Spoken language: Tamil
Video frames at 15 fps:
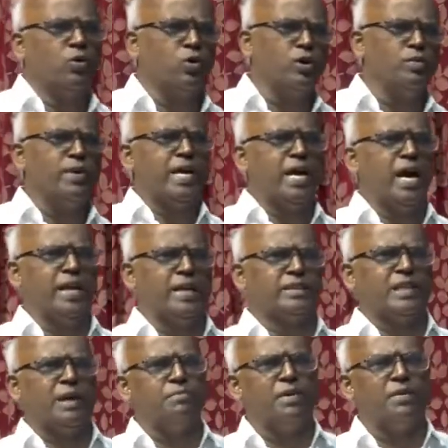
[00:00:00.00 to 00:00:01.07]
கொடுமையான
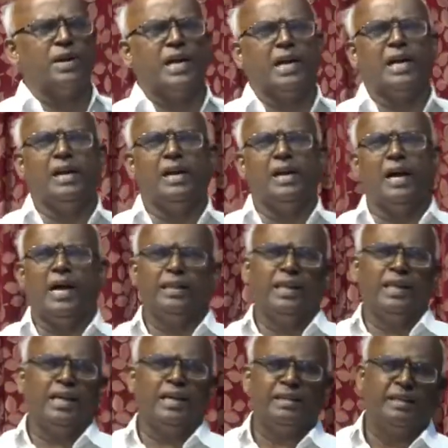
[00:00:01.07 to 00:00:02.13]
சம்பவங்கள்
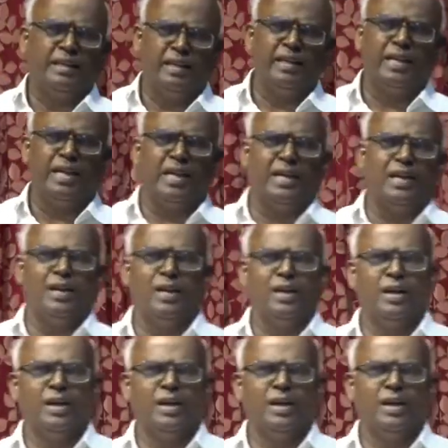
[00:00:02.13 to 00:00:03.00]
அதிக தீங்குகள்